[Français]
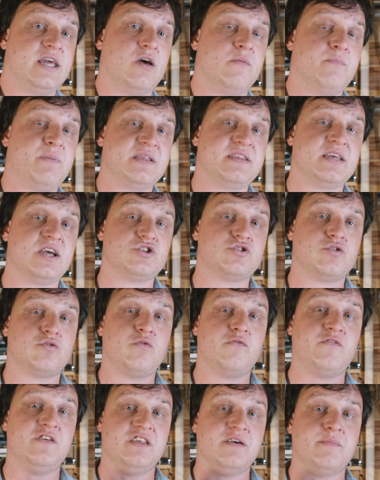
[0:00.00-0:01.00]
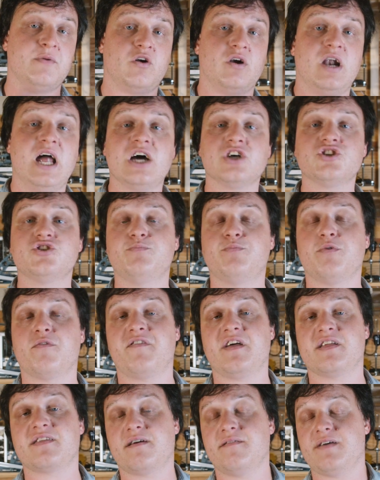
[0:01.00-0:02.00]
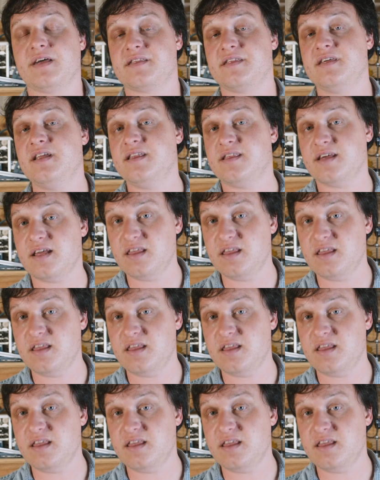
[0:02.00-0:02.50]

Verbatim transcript: et un passage suffisamment large pour faire traverser les